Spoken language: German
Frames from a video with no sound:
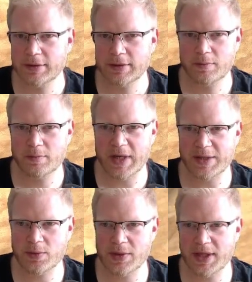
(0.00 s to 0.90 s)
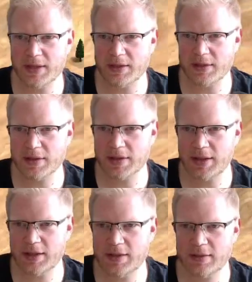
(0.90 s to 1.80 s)
Baso gegen
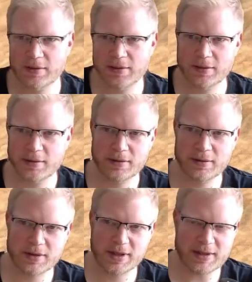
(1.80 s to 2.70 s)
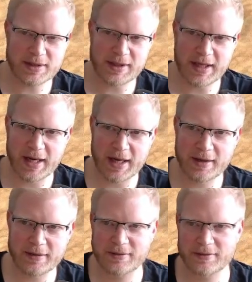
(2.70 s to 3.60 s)
Triet.
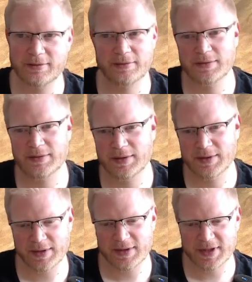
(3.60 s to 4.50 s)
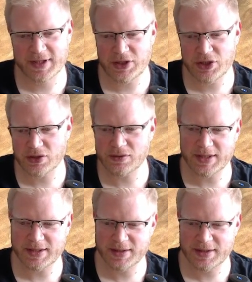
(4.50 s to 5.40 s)
Tri-CH. Ist es Tric oder
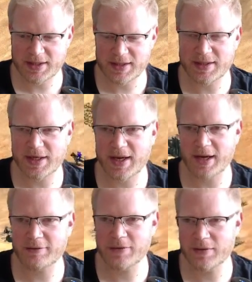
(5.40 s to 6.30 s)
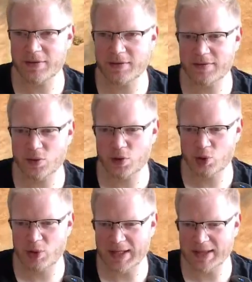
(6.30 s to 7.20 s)
ist es TriCH für, für
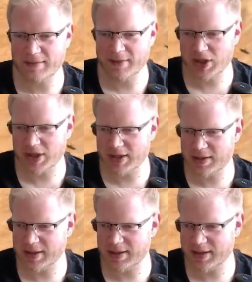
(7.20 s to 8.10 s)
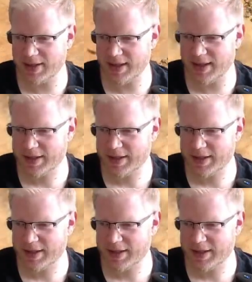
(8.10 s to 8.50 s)
Schweiz? Wahrscheinlich TriCH.